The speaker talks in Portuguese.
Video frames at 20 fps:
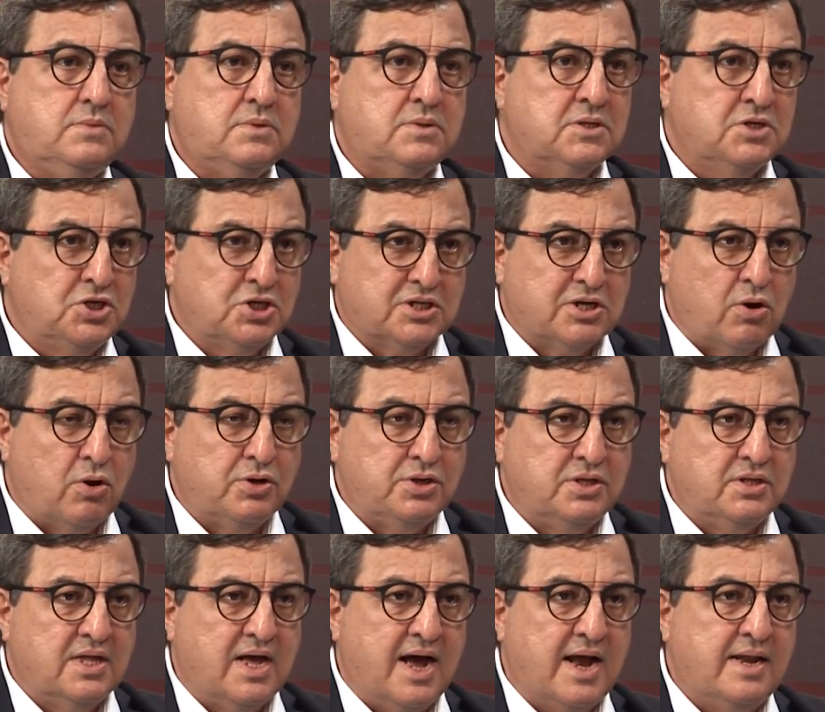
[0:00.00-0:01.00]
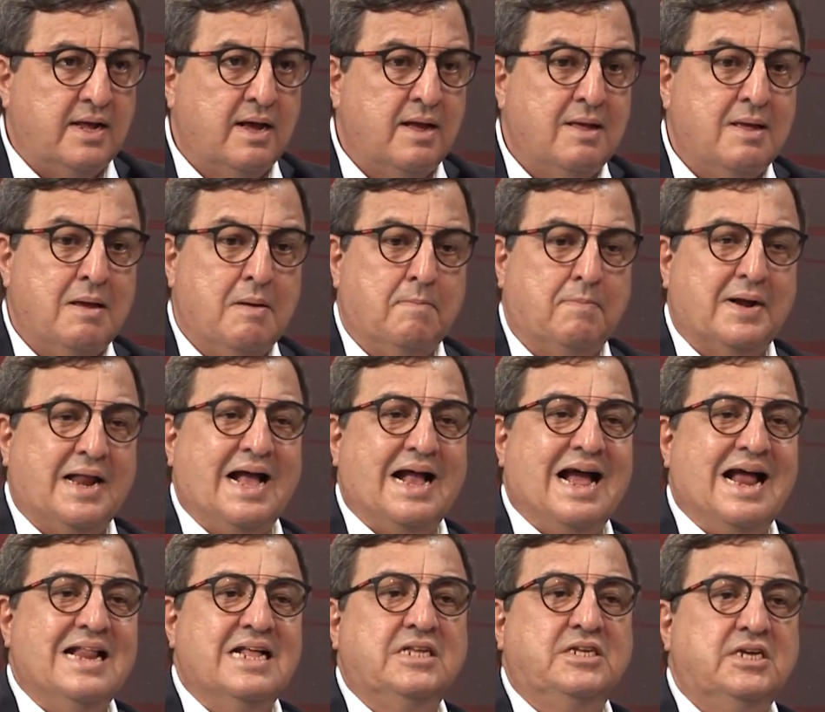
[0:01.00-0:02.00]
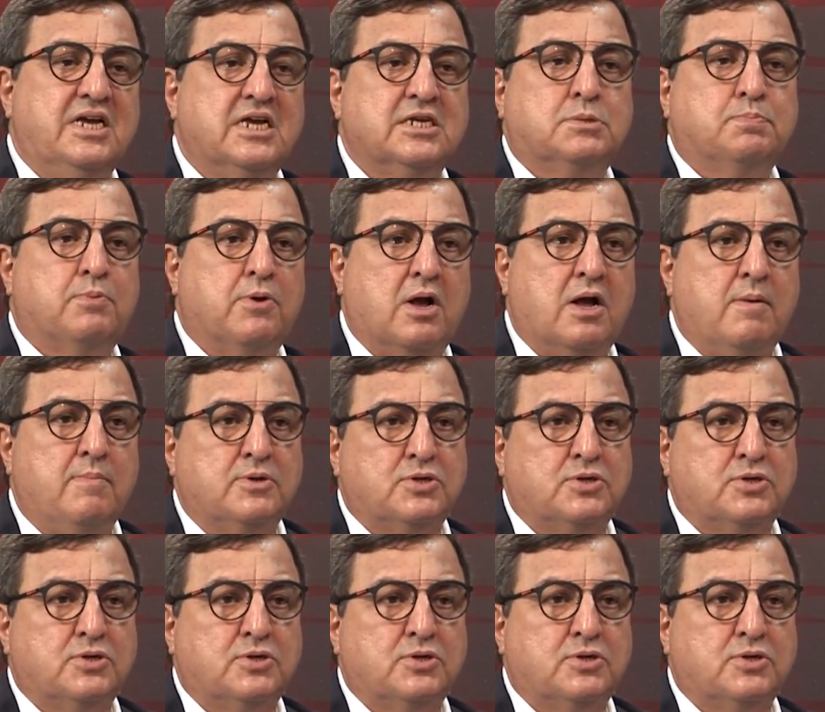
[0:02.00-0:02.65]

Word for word: extraordinária, para garantir empresas, esse né? programa